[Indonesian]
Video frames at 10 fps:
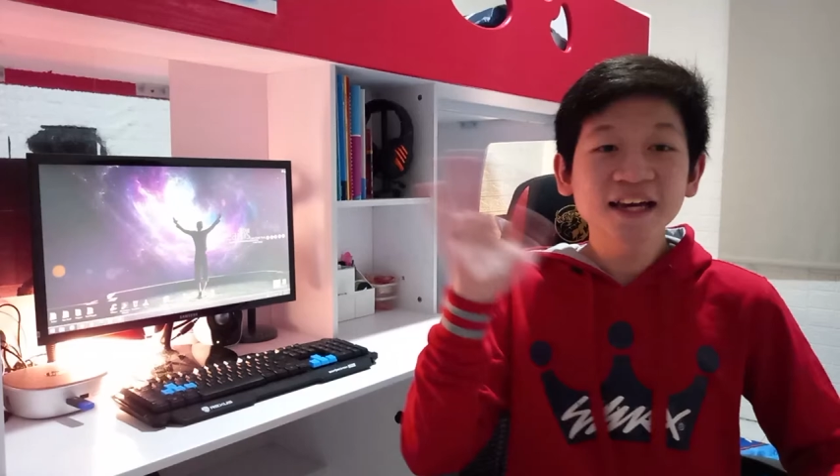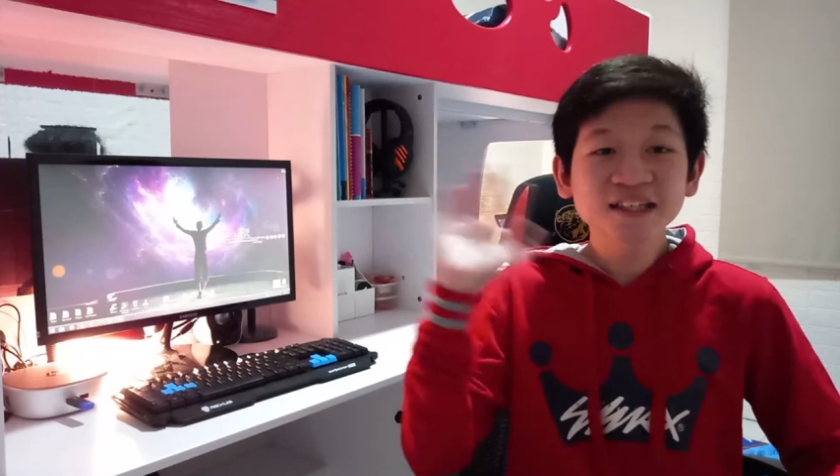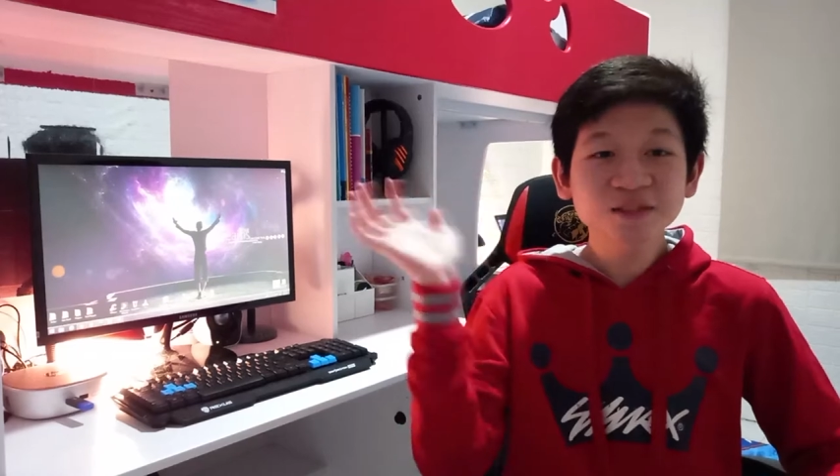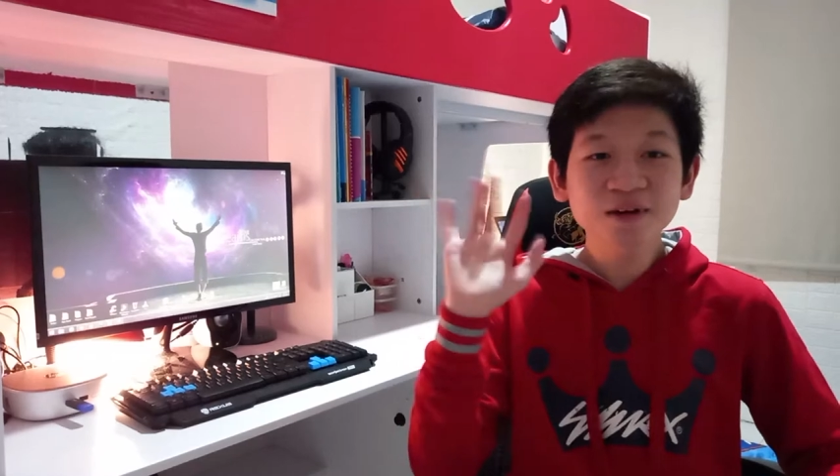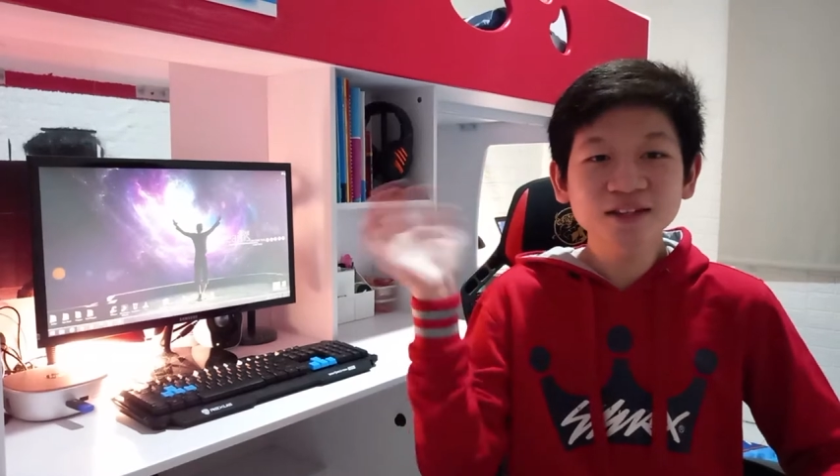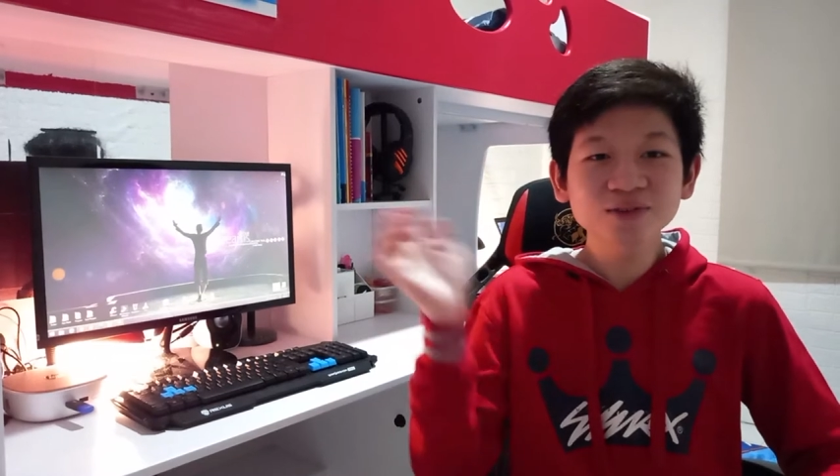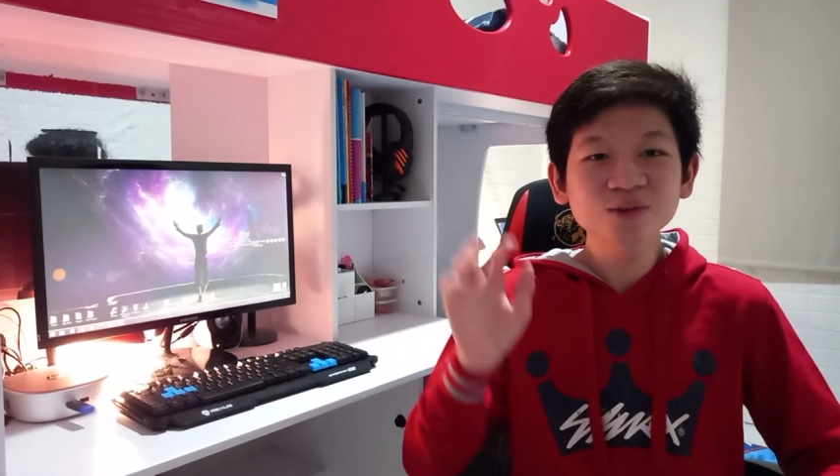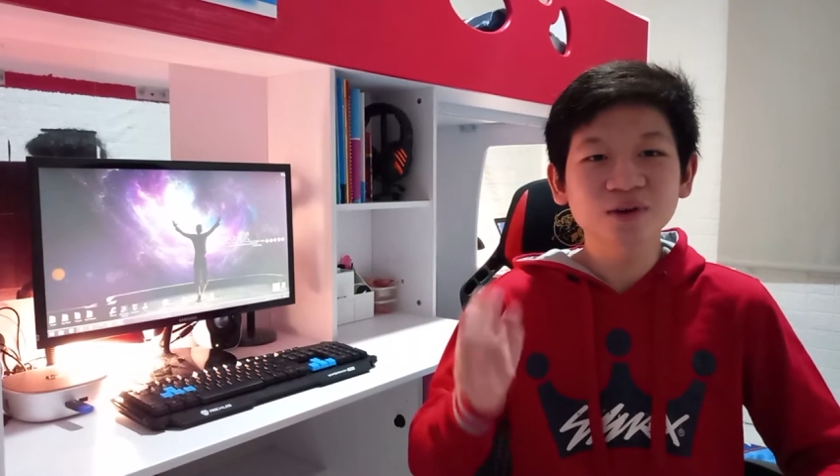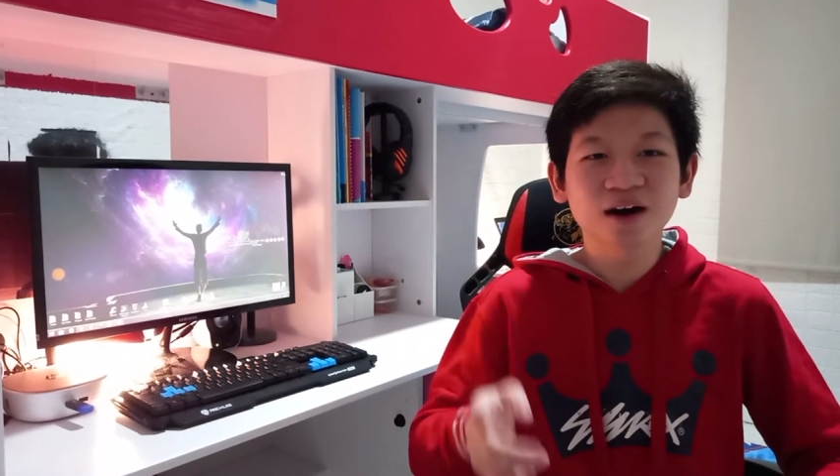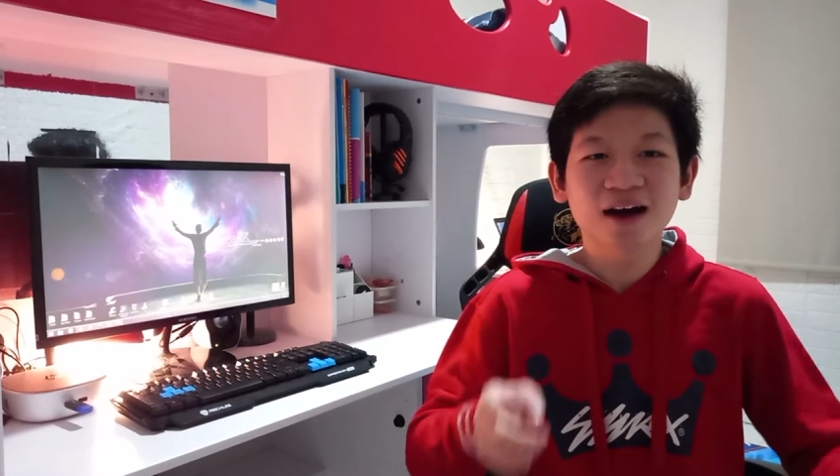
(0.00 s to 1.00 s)
Hai
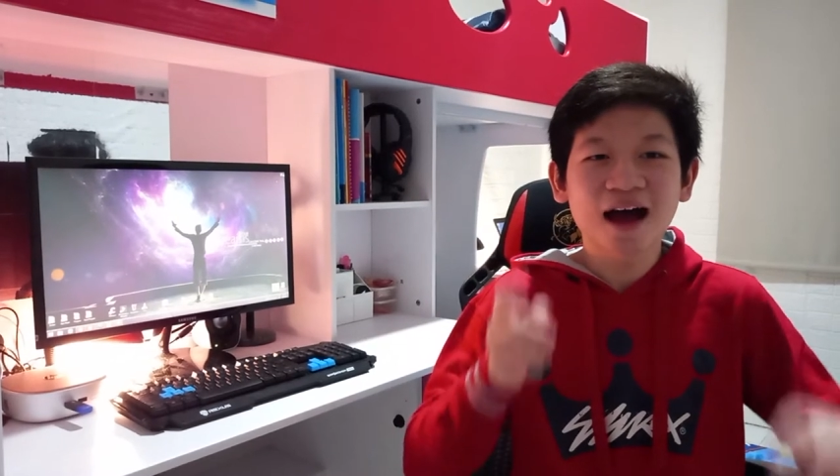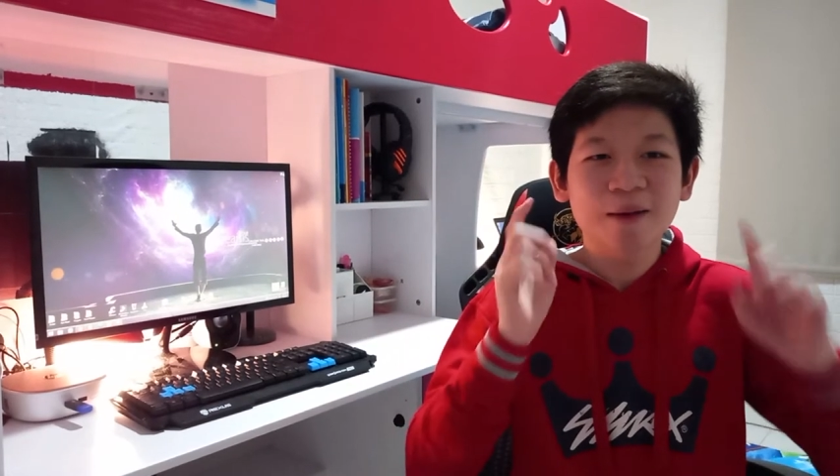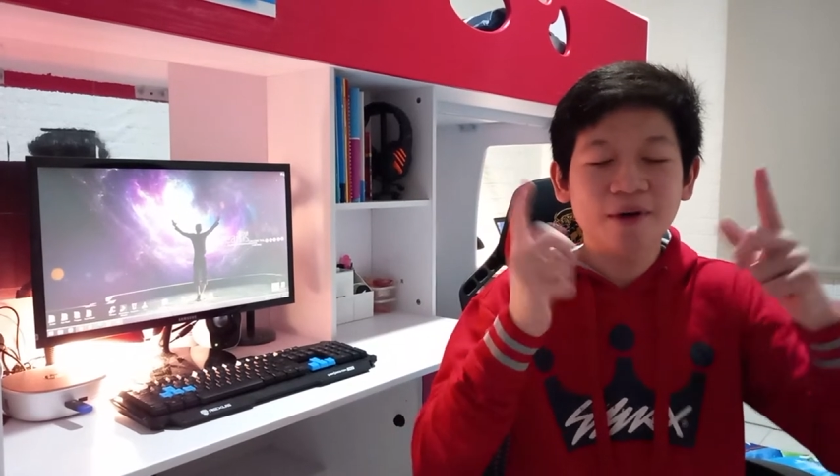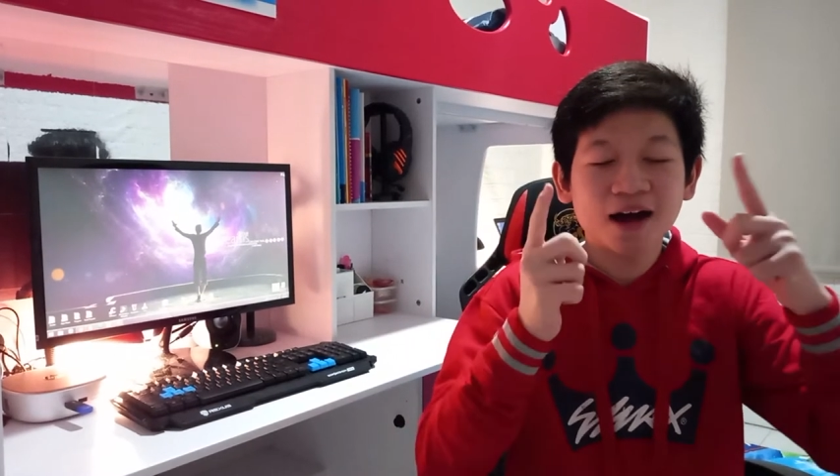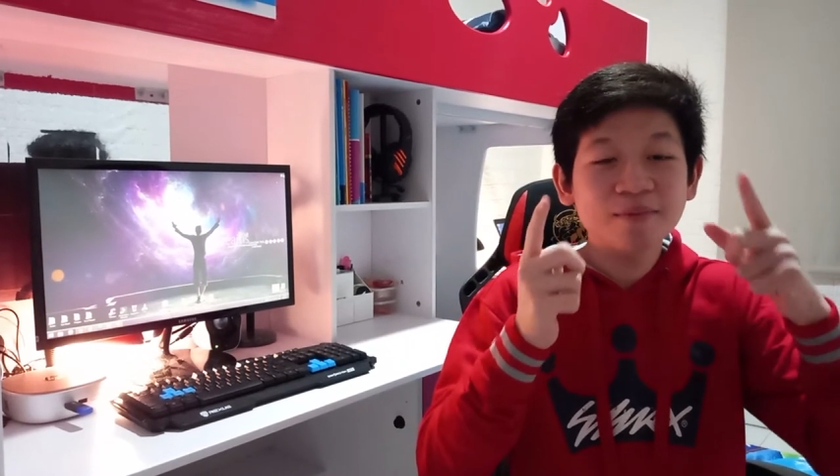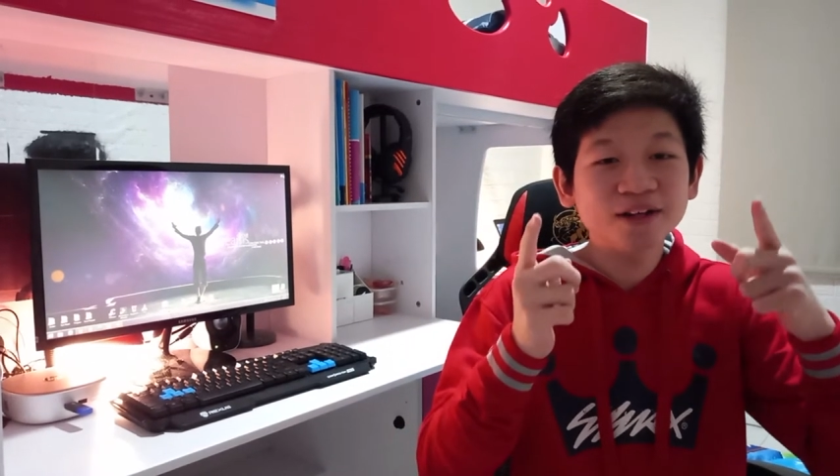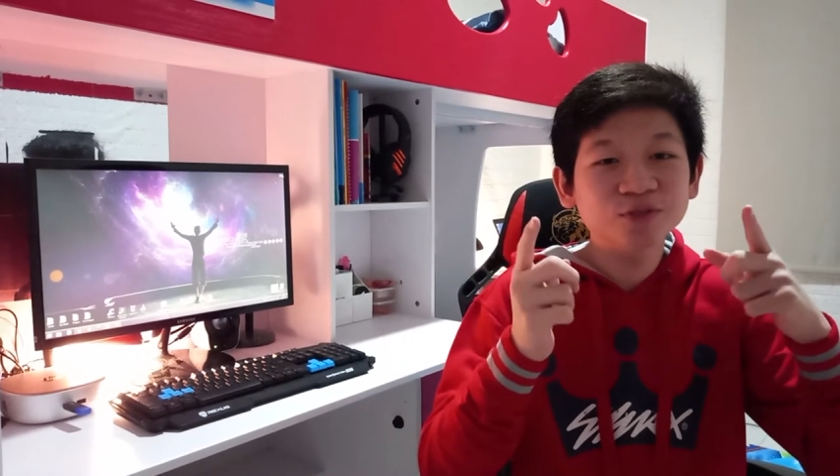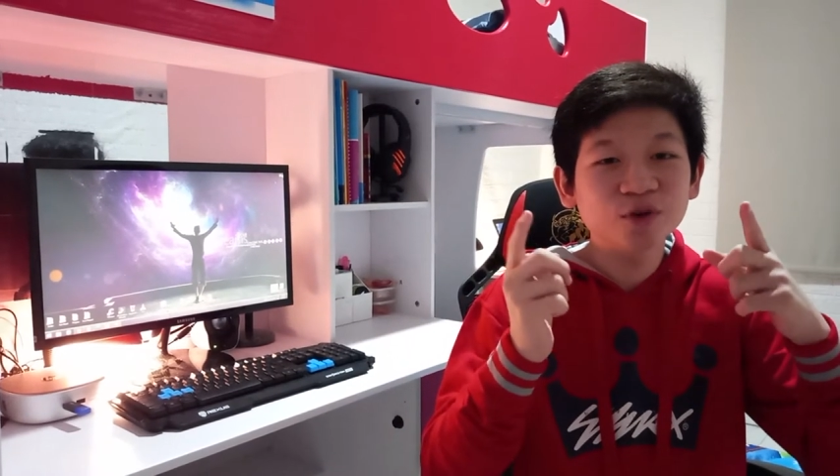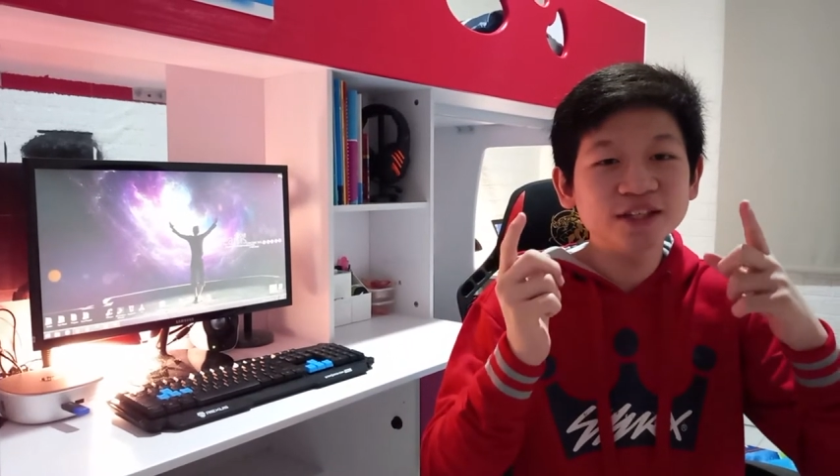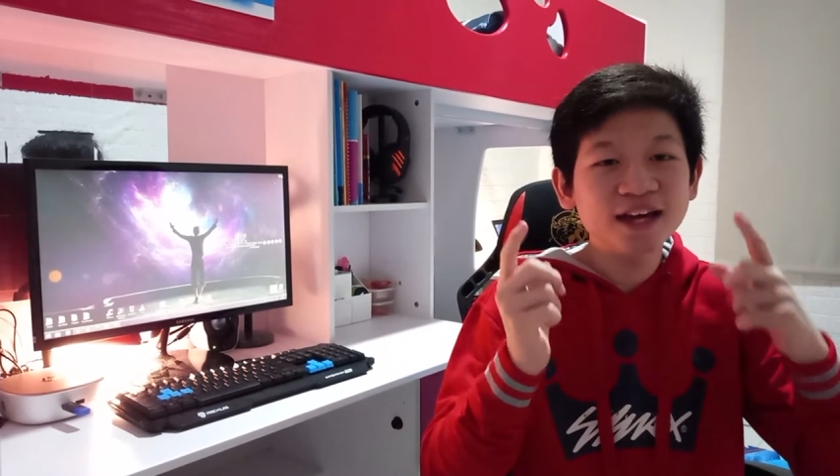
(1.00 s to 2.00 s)
sobatku, apa
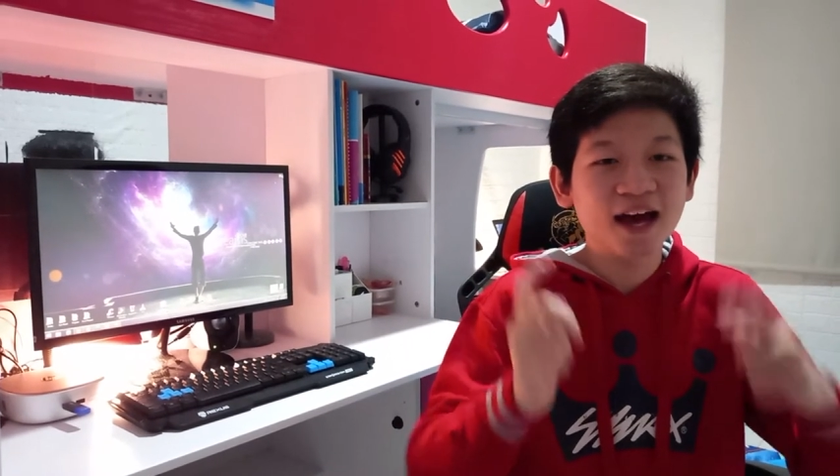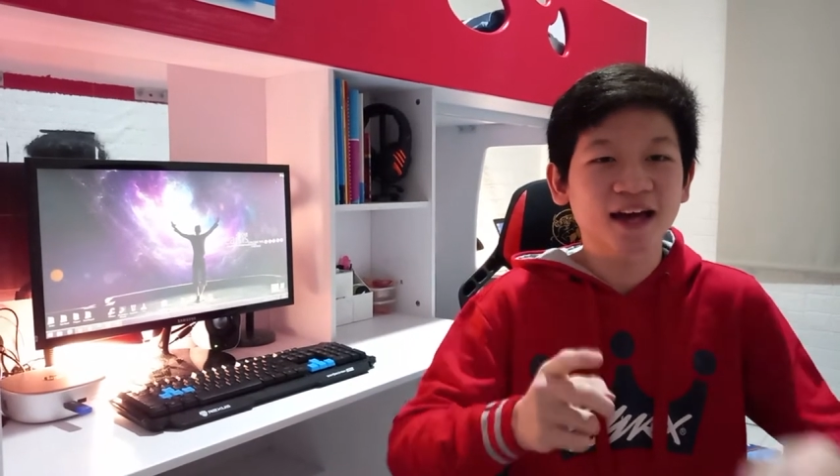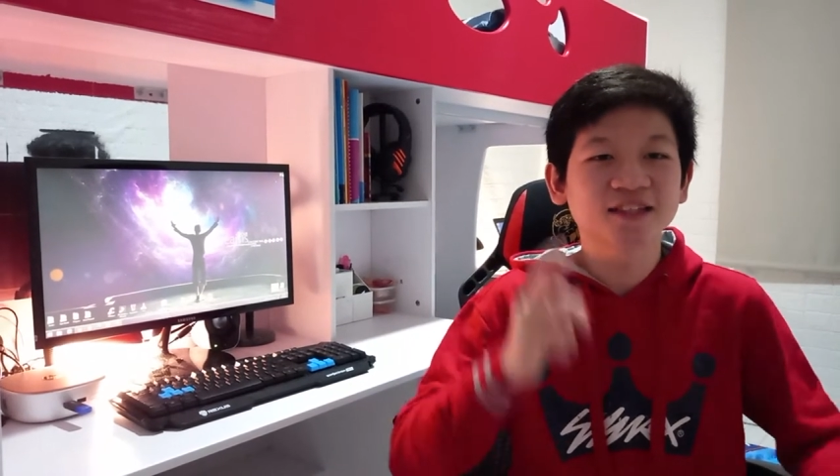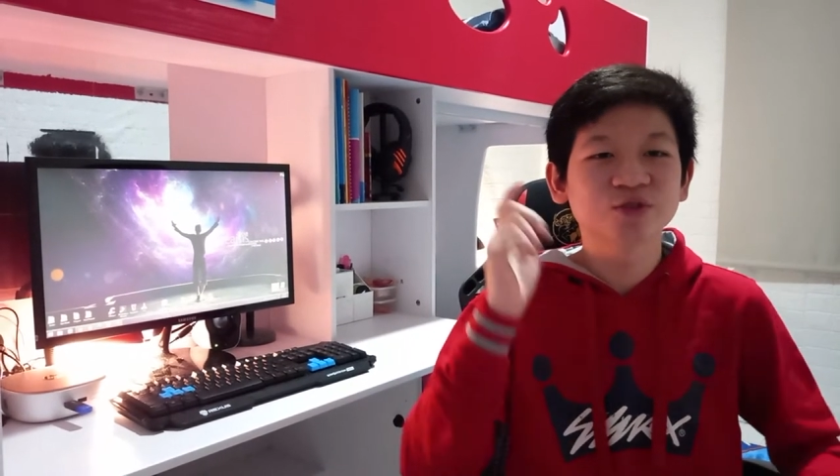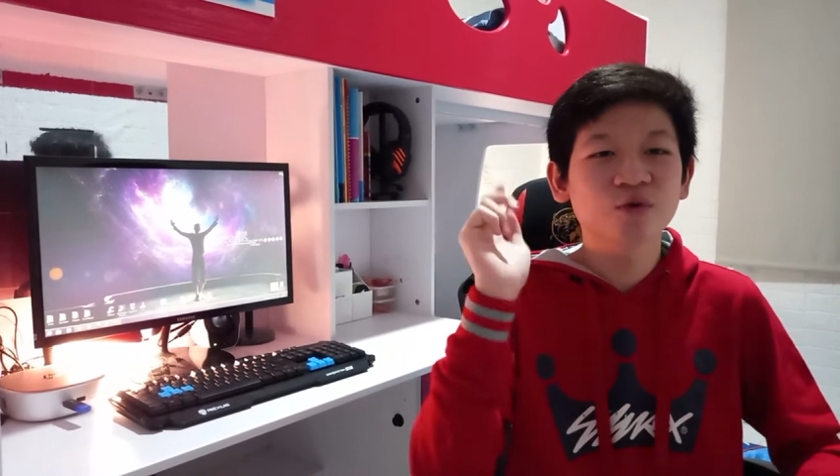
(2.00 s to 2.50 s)
kabar semuanya?